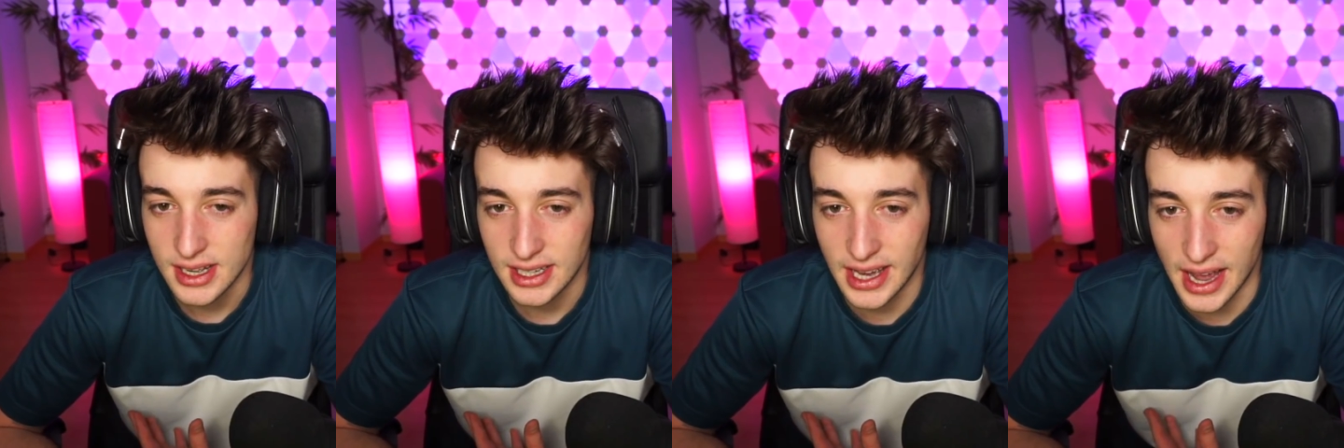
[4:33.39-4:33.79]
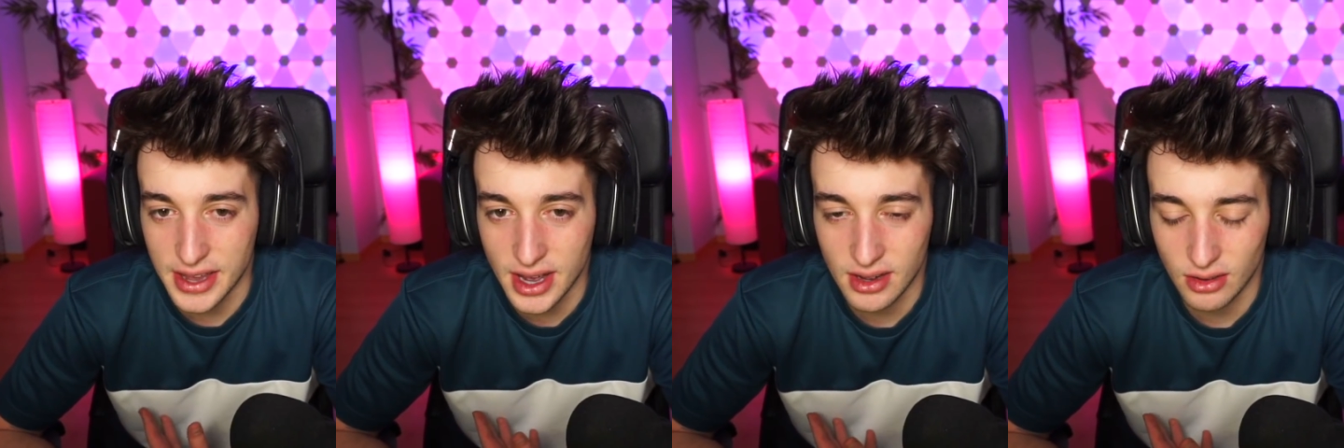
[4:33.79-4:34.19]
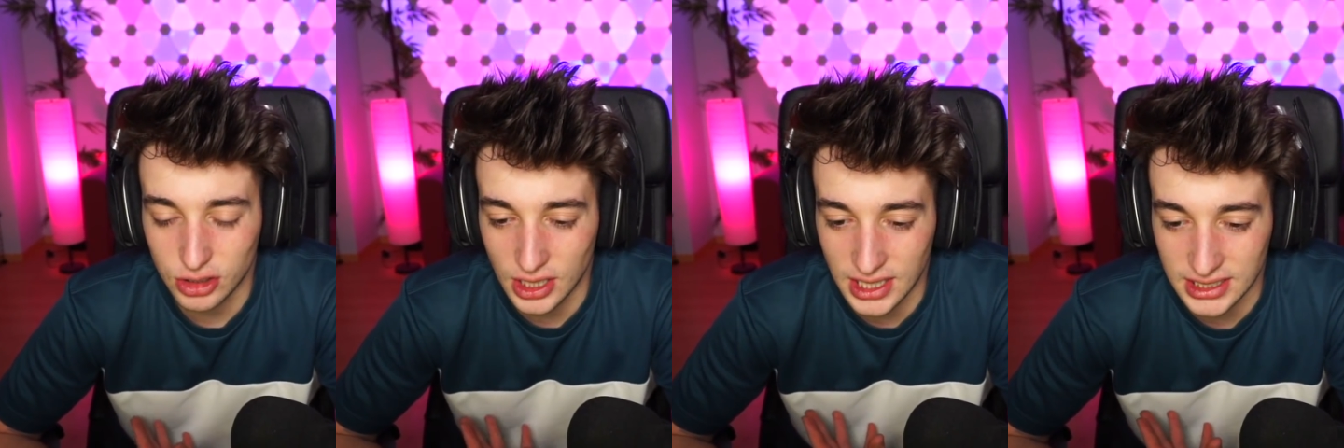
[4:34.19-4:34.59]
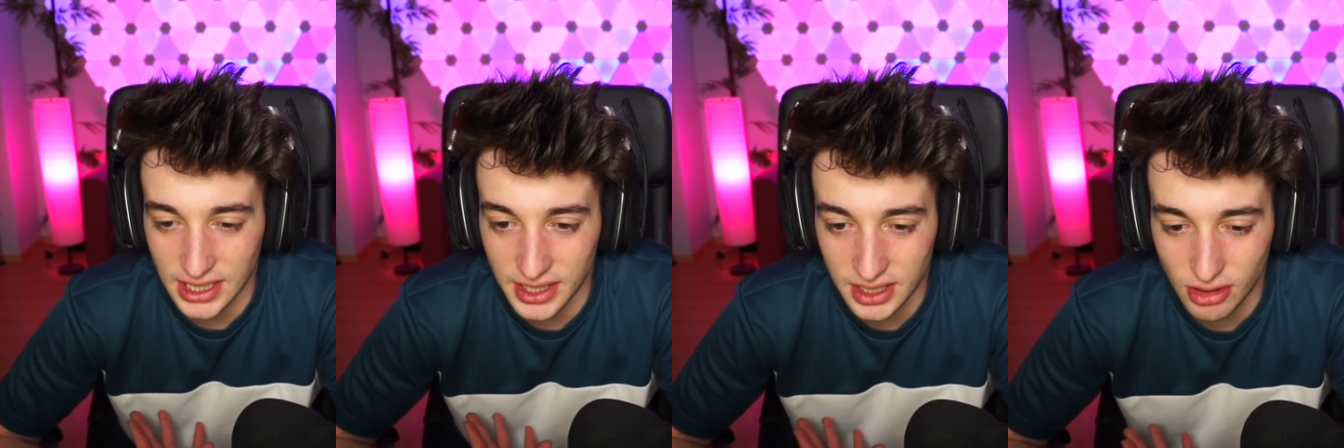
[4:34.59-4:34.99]
que haya, o sea, que se
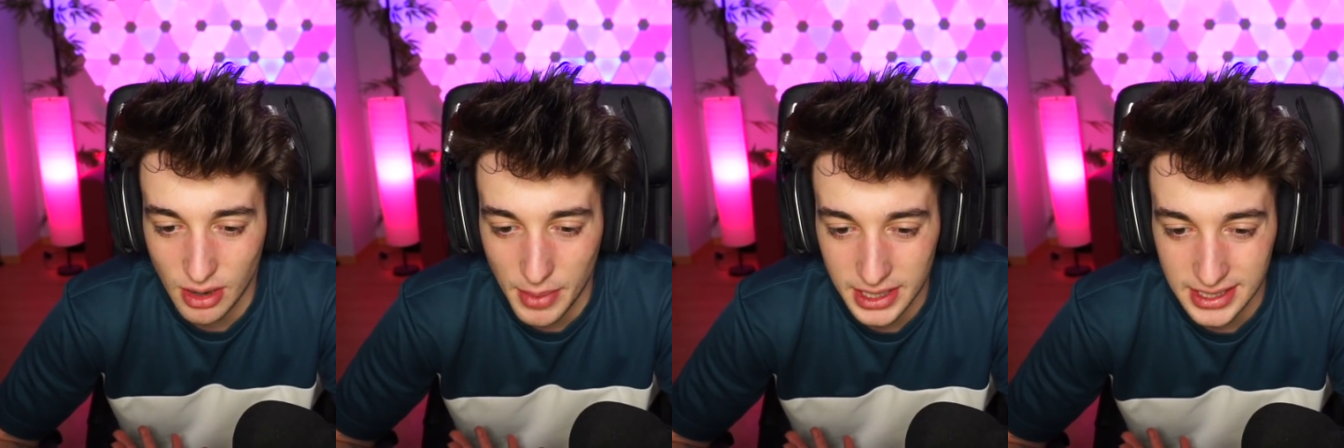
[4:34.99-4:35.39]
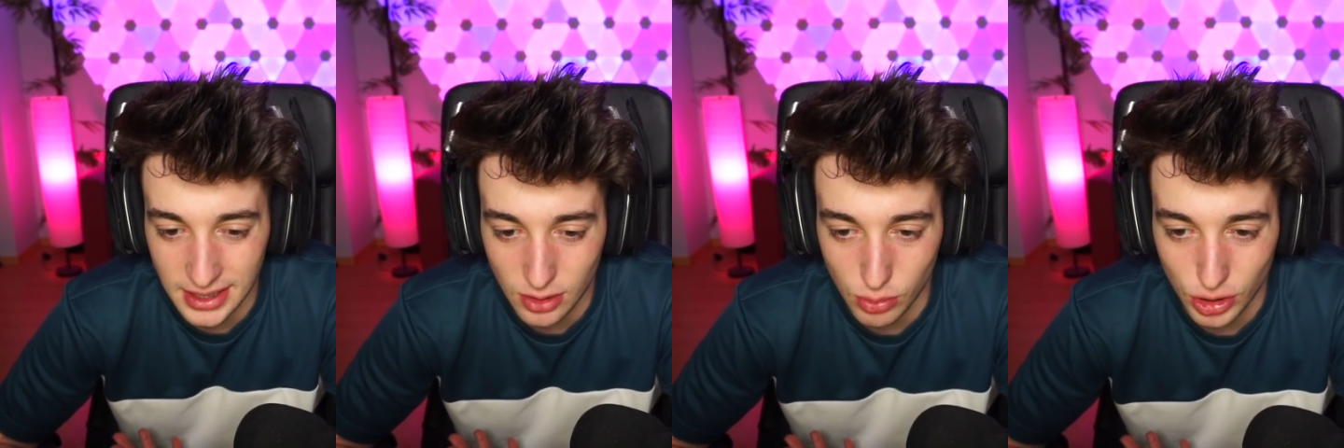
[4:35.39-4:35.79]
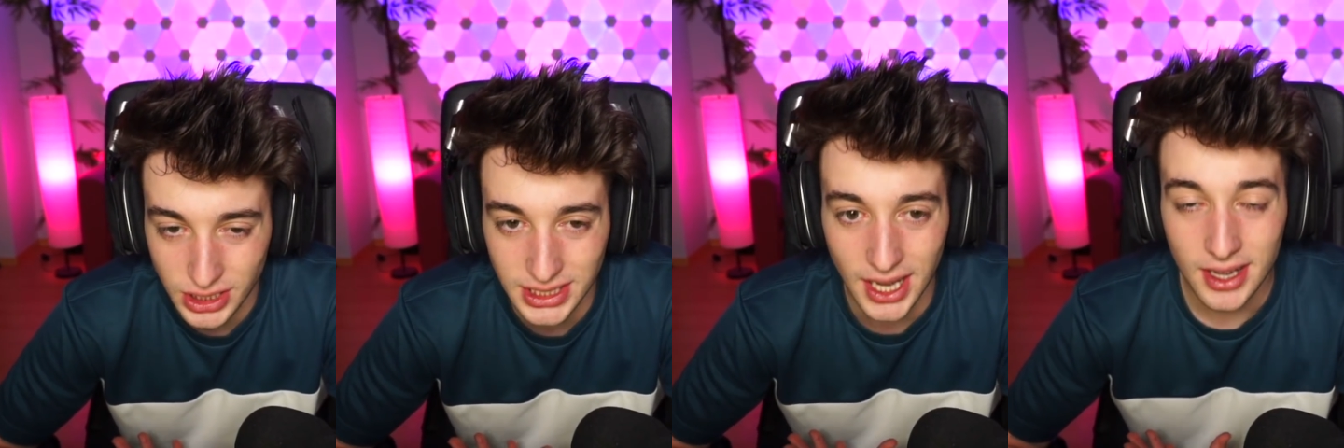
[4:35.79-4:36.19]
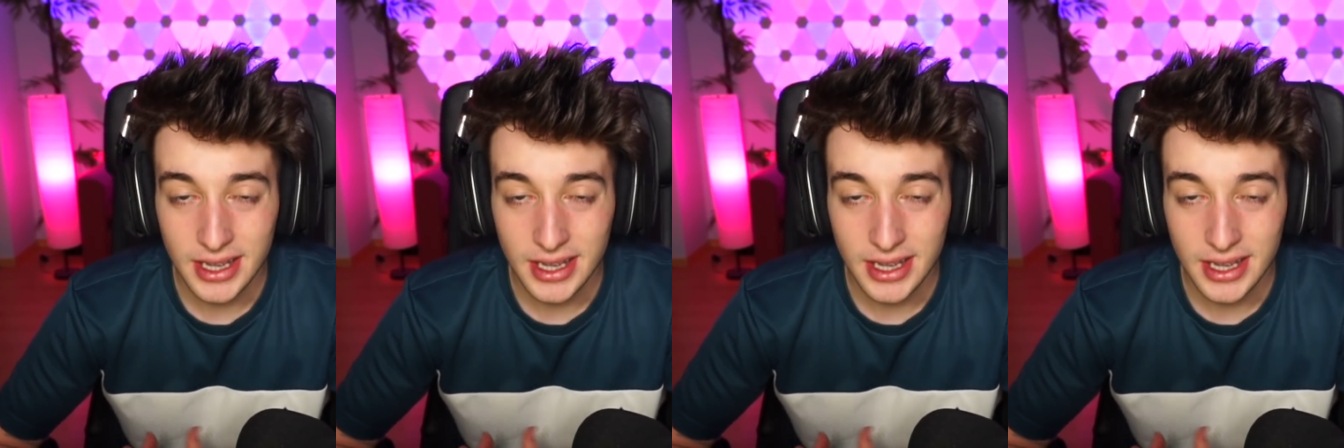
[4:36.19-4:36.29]
haya creado una máquina como esta